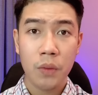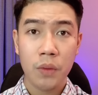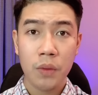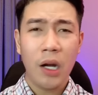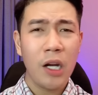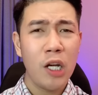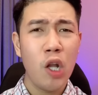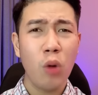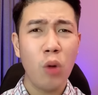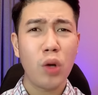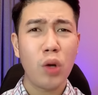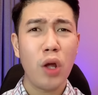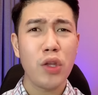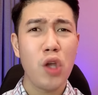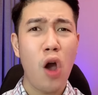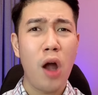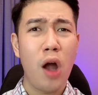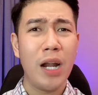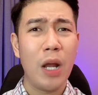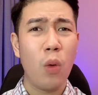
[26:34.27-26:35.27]
Lúc đó
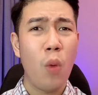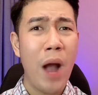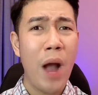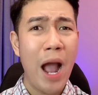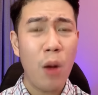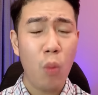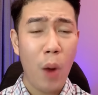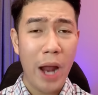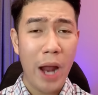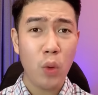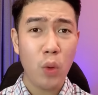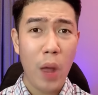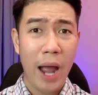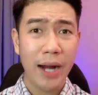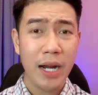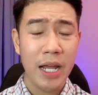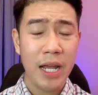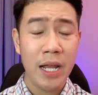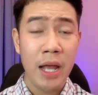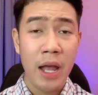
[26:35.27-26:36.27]
do là quá hoảng loạn
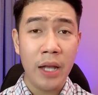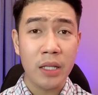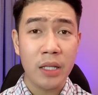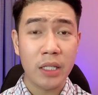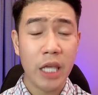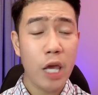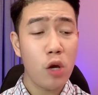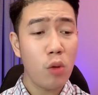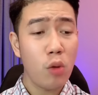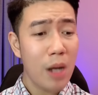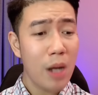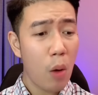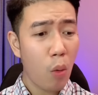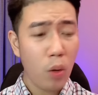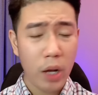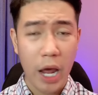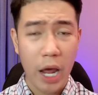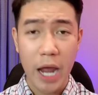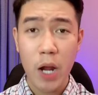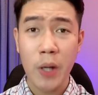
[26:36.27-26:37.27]
đi, chị cũng đâu có
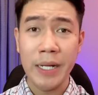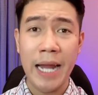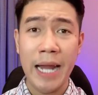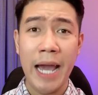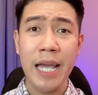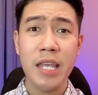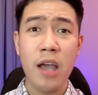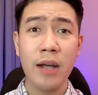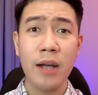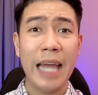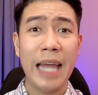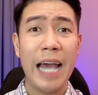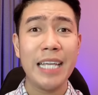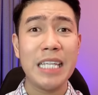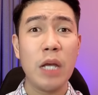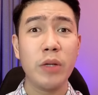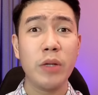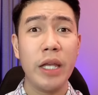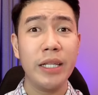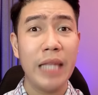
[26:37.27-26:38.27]
kể hồi nãy giờ tại sao
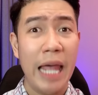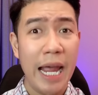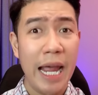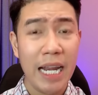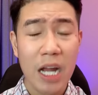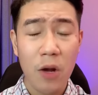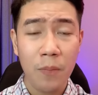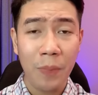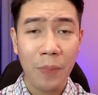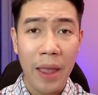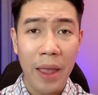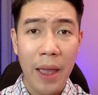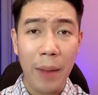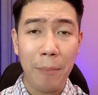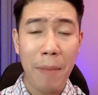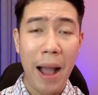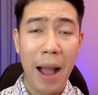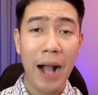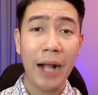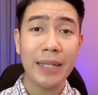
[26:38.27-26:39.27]
chị té đâu.
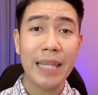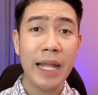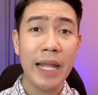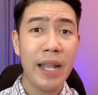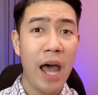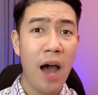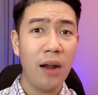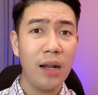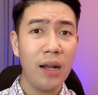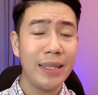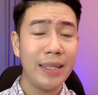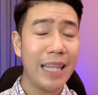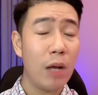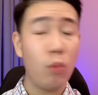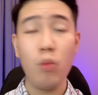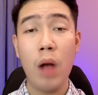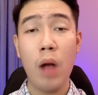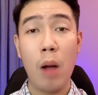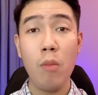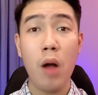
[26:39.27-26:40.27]
Mà người ta đảo lên tao cũng
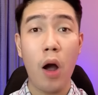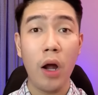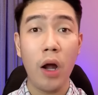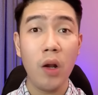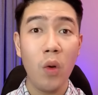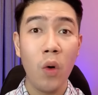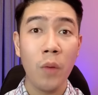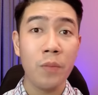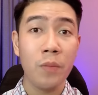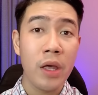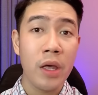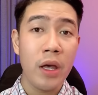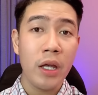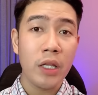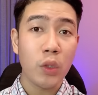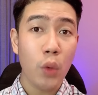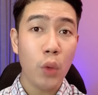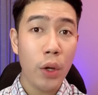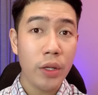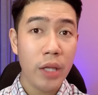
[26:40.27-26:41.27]
không hỏi luôn.
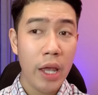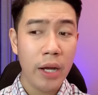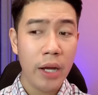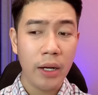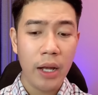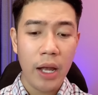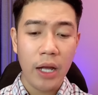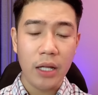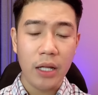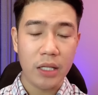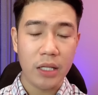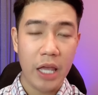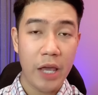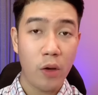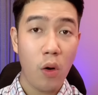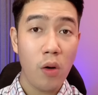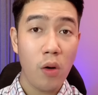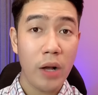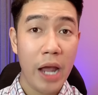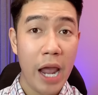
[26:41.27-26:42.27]
Tuy nhiên, chị
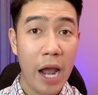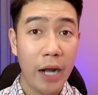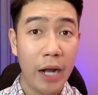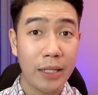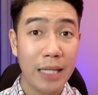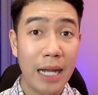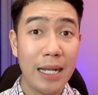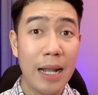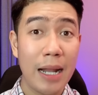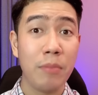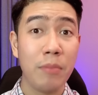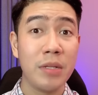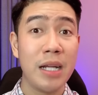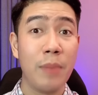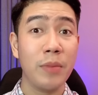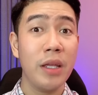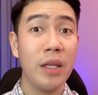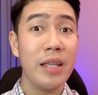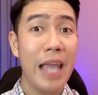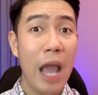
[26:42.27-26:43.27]
có nghe người ta lầm rầm
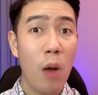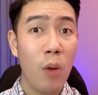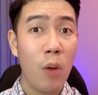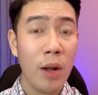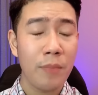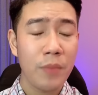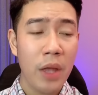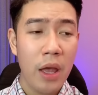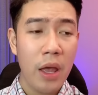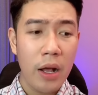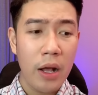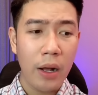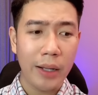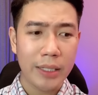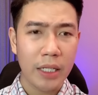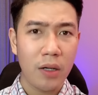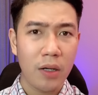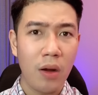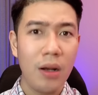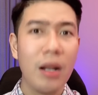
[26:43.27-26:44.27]
với nhau á, người ta
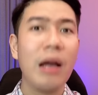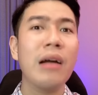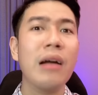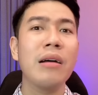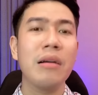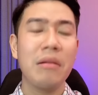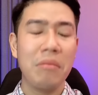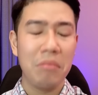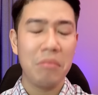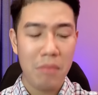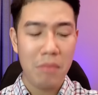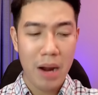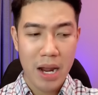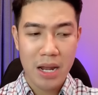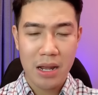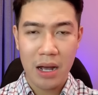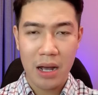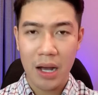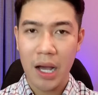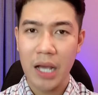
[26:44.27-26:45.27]
nói là Bị
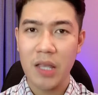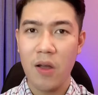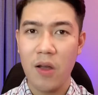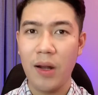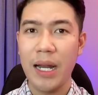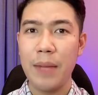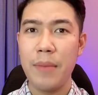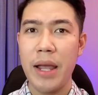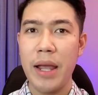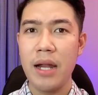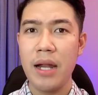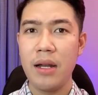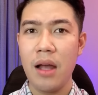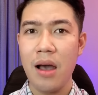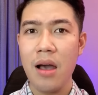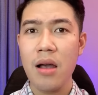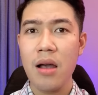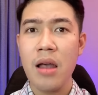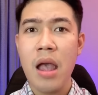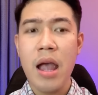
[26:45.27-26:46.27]
rồi, nhỏ này bị rồi
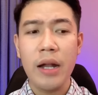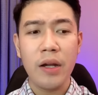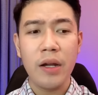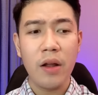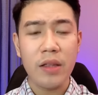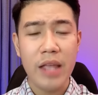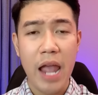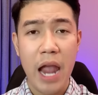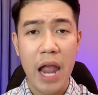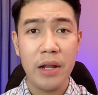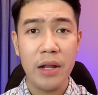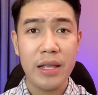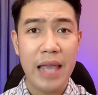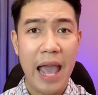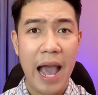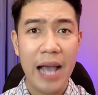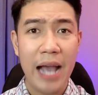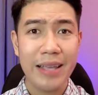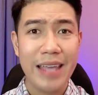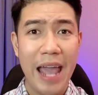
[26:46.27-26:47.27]
đó Nó về nó
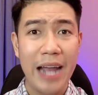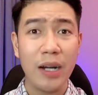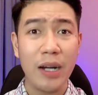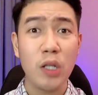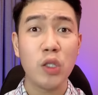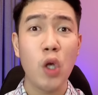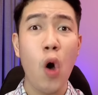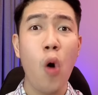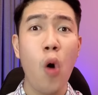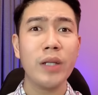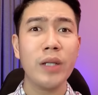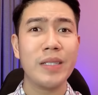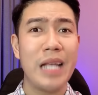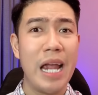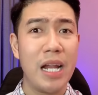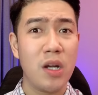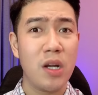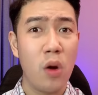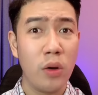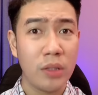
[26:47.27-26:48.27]
giả dạng nó xô cái xe
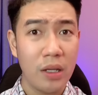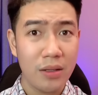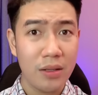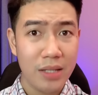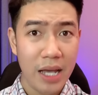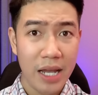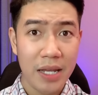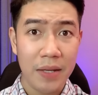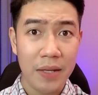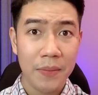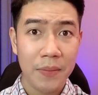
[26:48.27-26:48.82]
rồi chứ gì